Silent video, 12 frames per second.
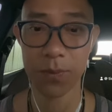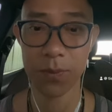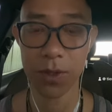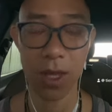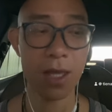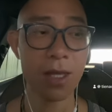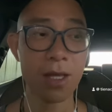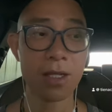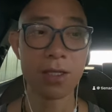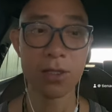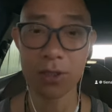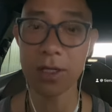ok
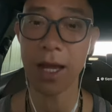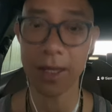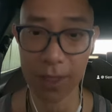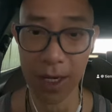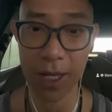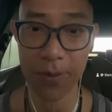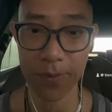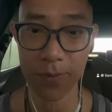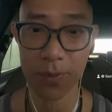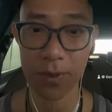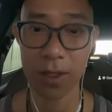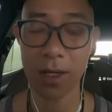tương lai tới đây
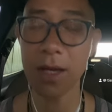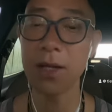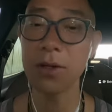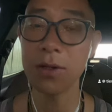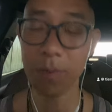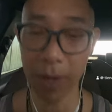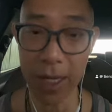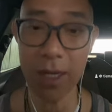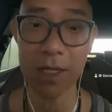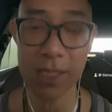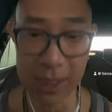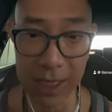cái nước Mỹ
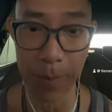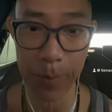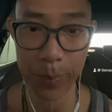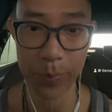nó sẽ sập